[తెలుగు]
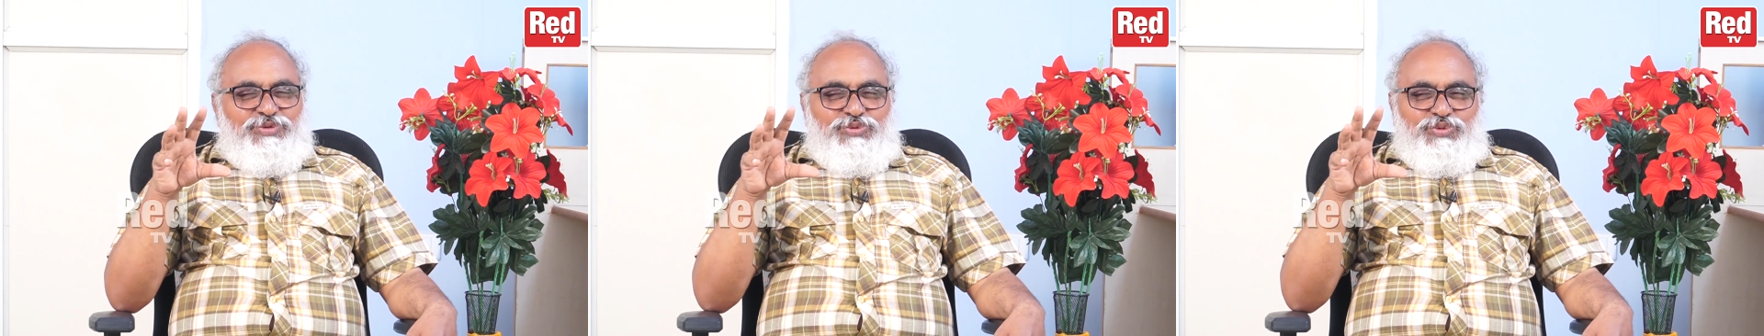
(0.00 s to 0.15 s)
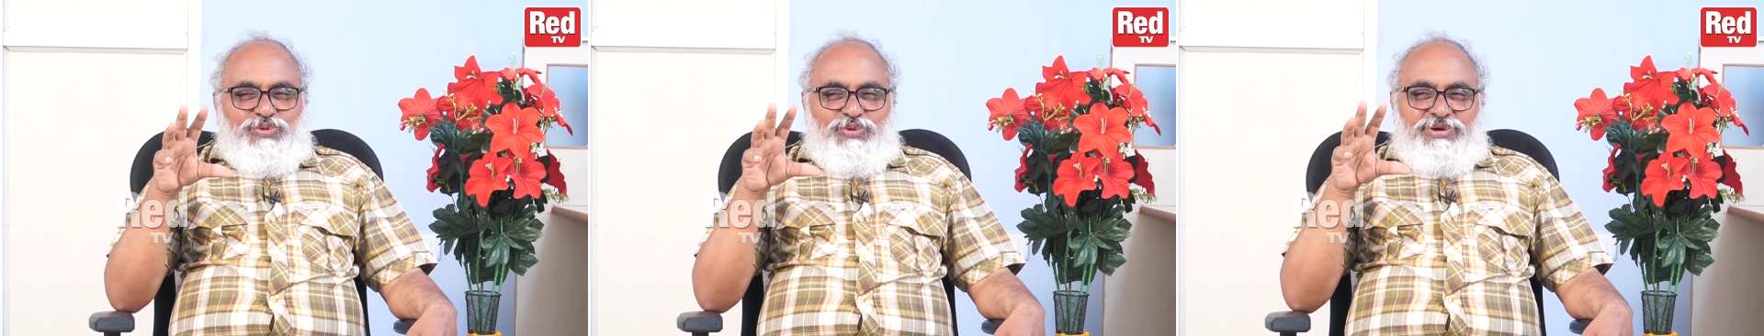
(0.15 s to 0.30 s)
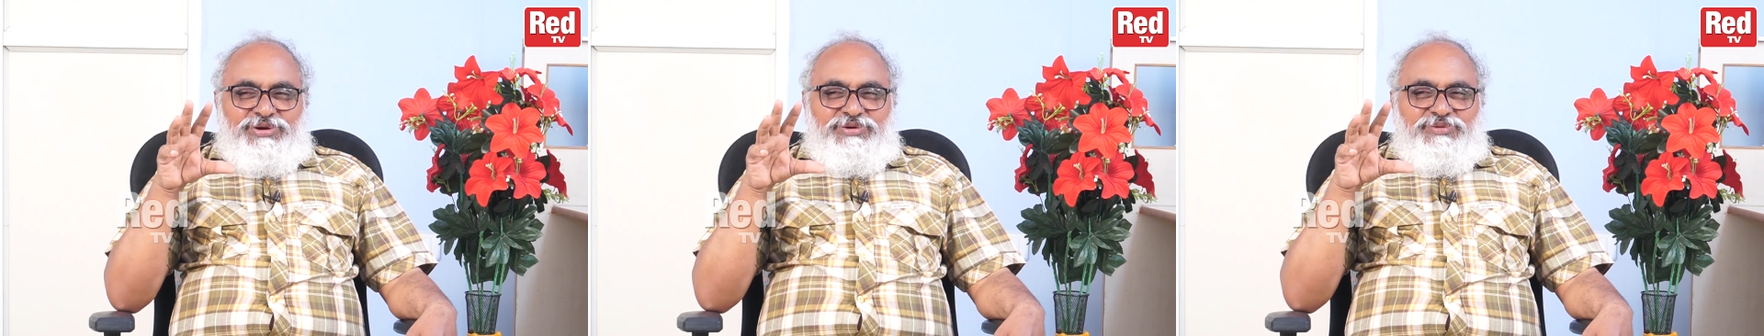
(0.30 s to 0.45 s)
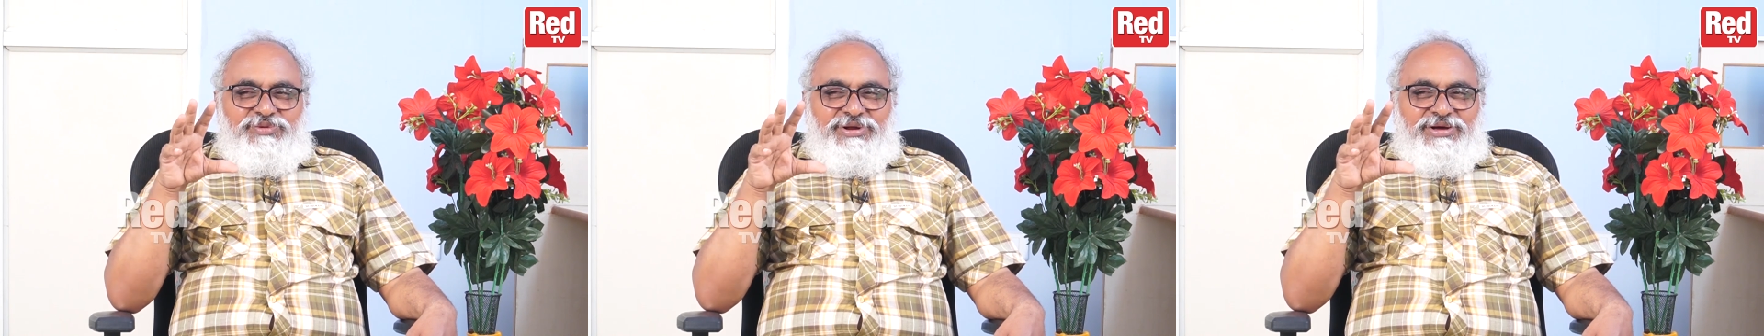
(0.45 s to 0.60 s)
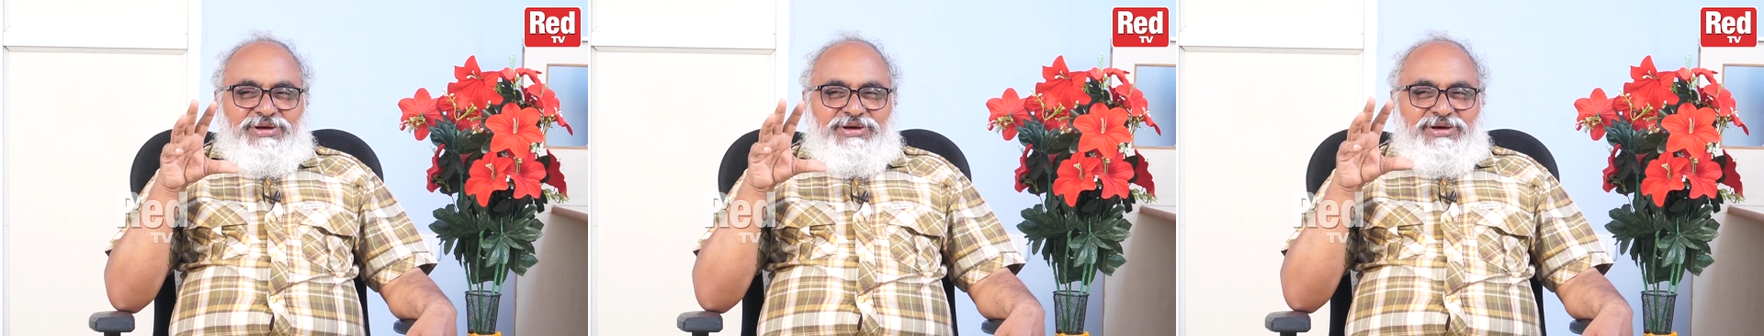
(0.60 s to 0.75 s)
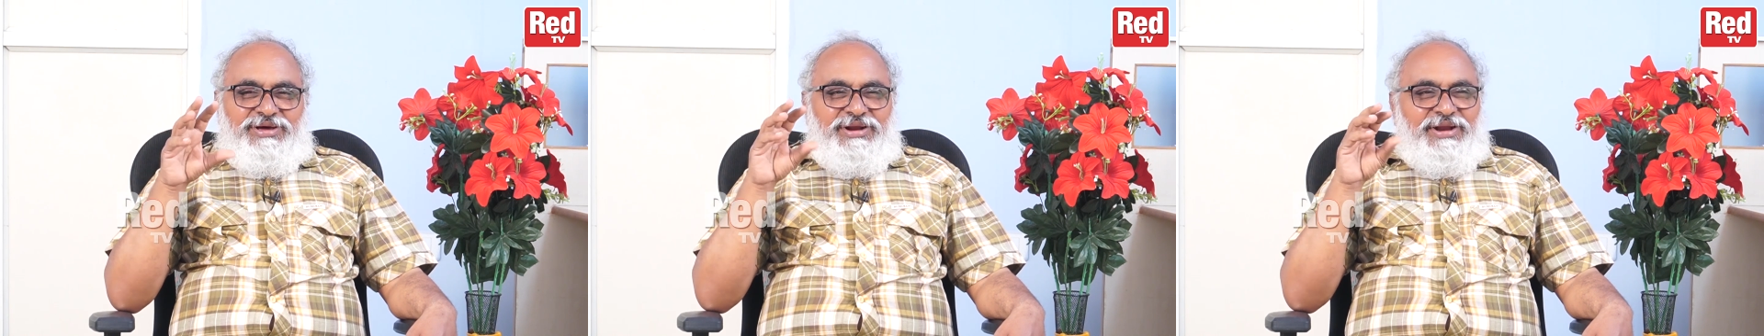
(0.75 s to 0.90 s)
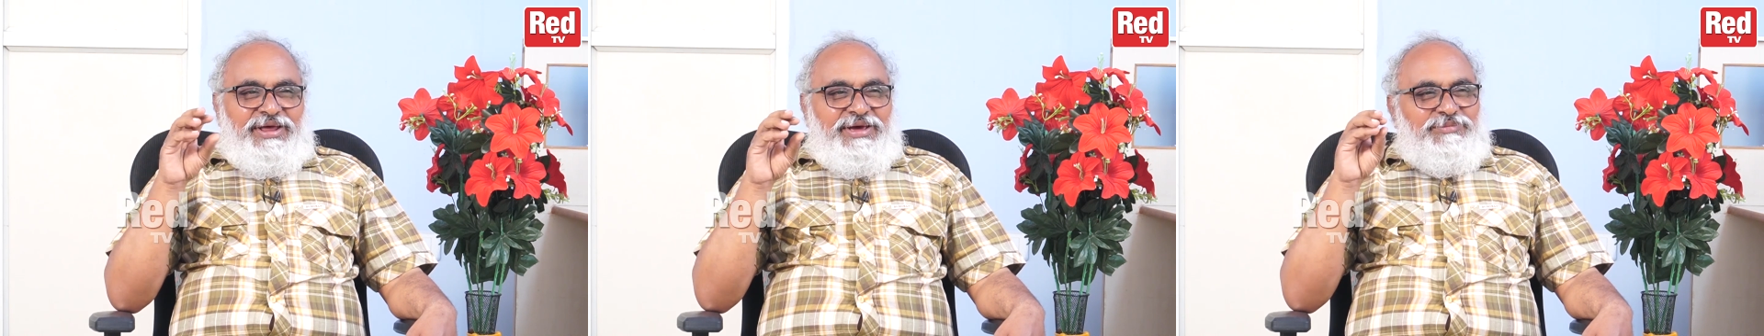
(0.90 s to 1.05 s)
సో ఈవిడ
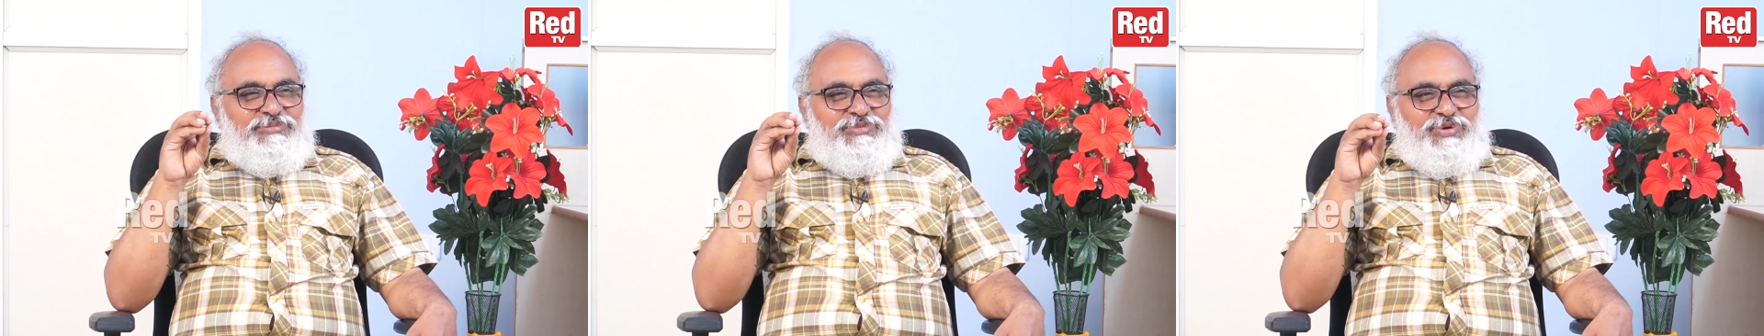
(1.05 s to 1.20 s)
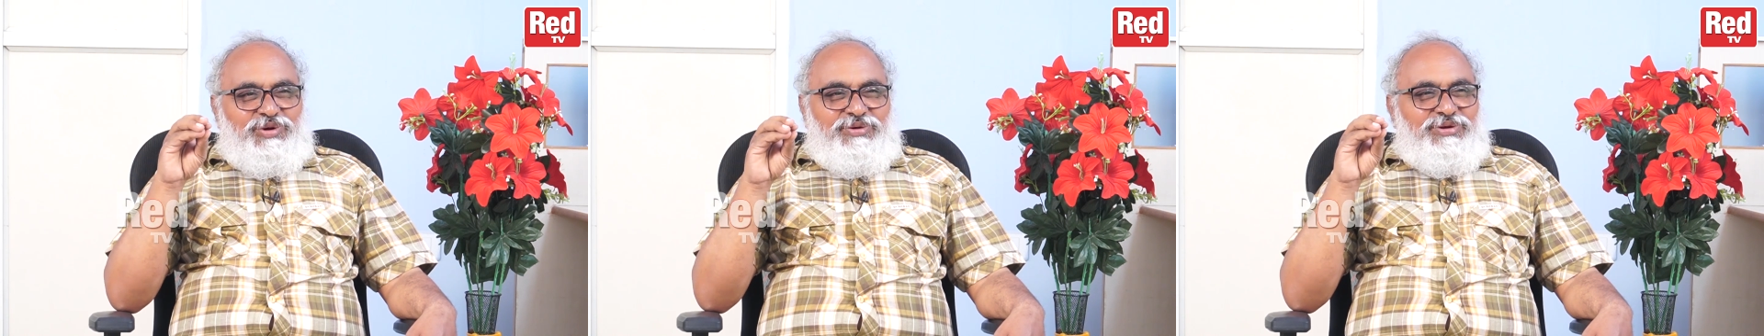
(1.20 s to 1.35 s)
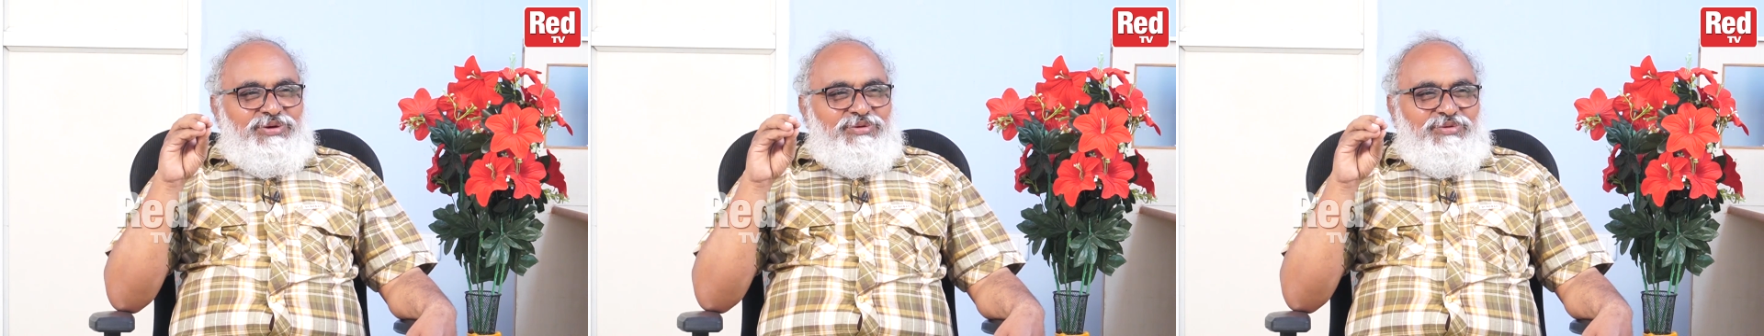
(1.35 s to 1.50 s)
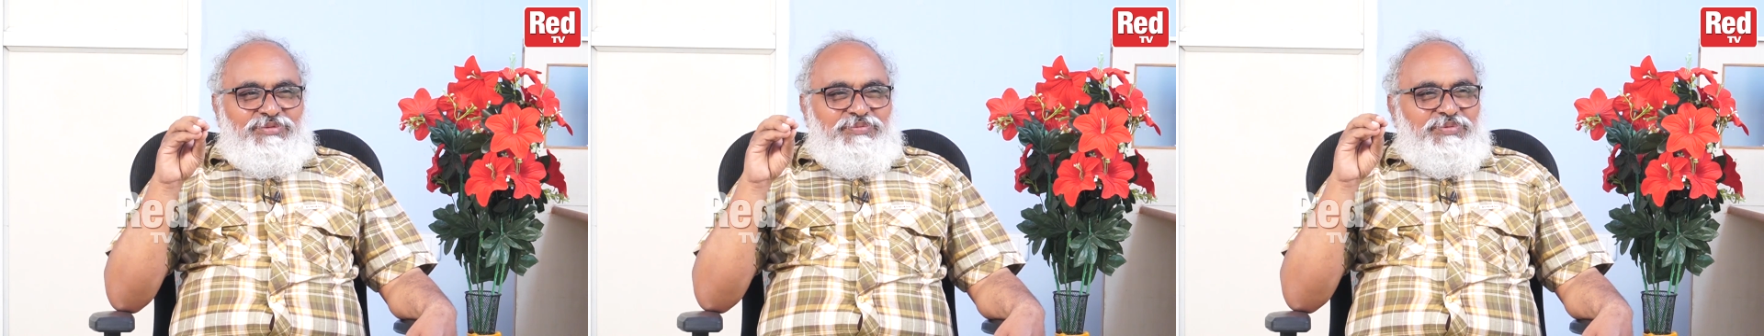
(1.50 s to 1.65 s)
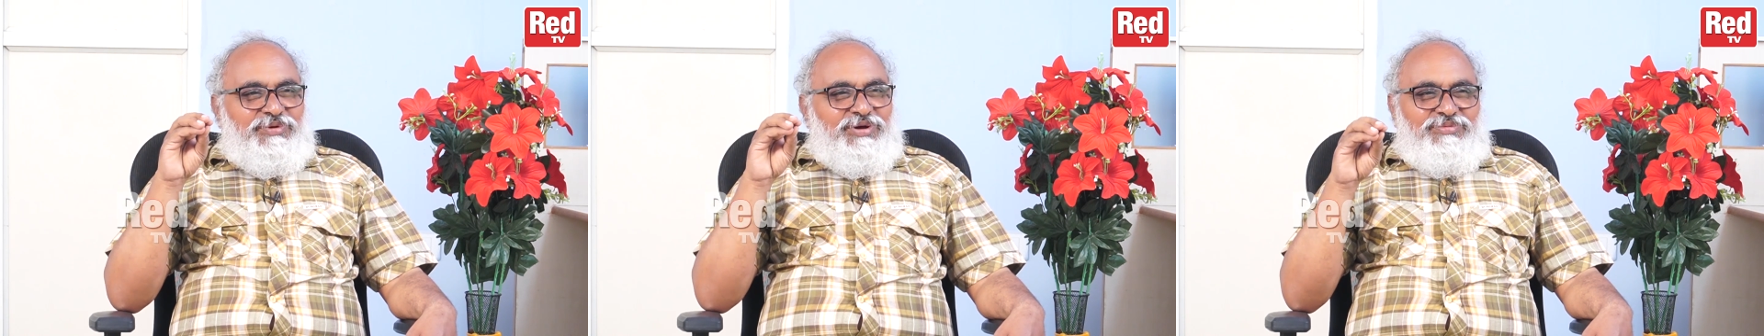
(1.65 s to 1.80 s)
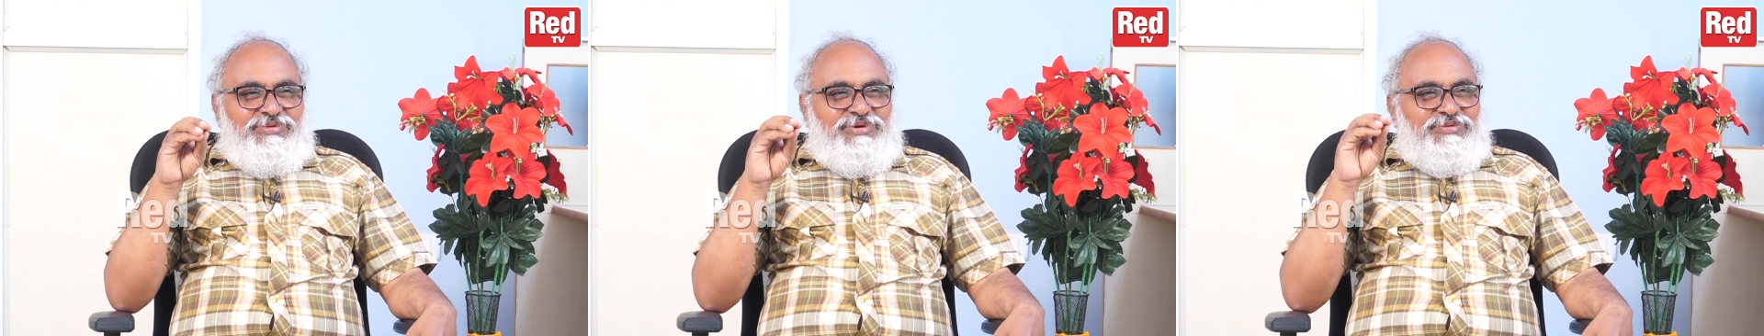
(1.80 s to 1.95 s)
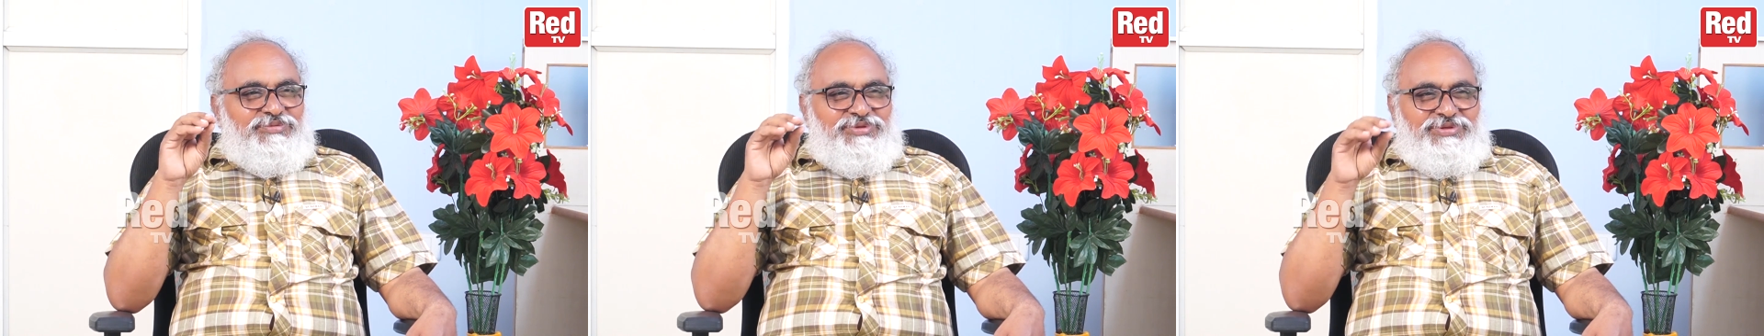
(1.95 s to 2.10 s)
క్లైమ్లోనే ఒక
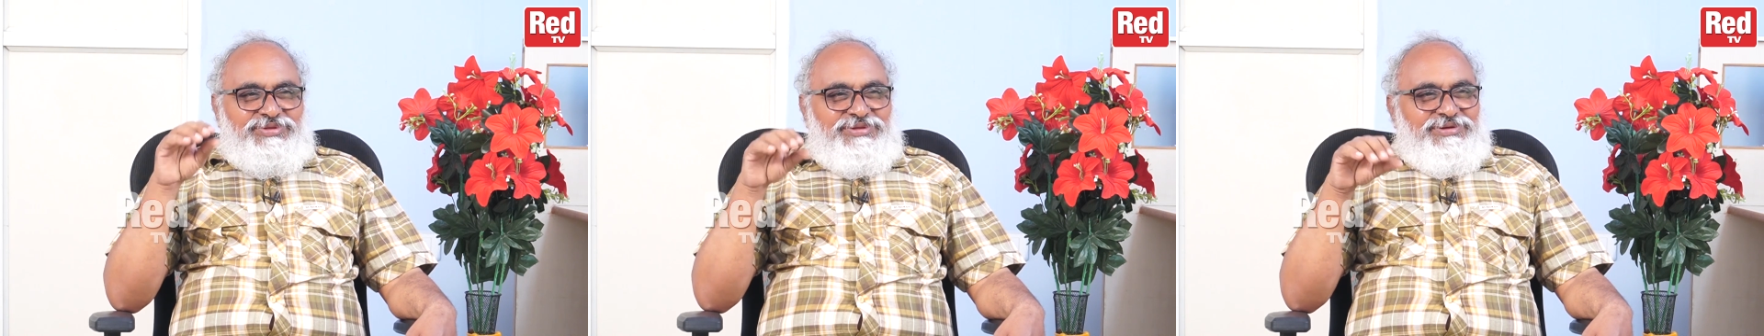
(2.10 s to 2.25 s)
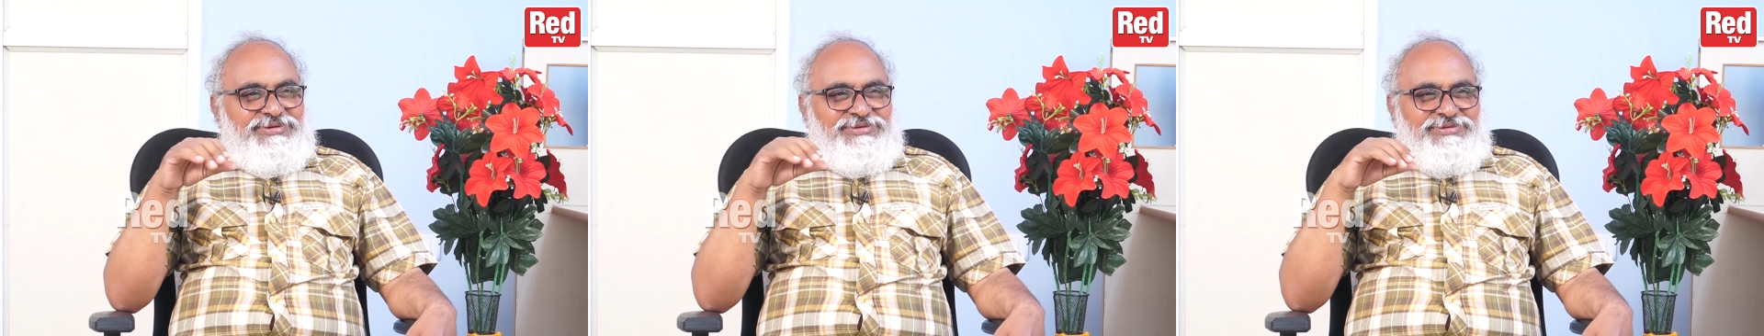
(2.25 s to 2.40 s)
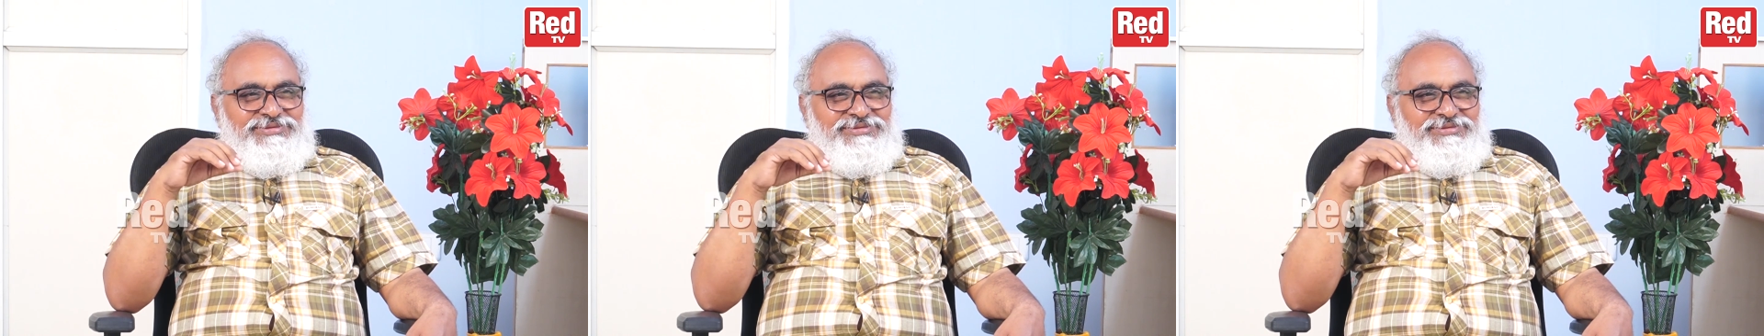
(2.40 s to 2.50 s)
ప్రాబ్లం ఉంది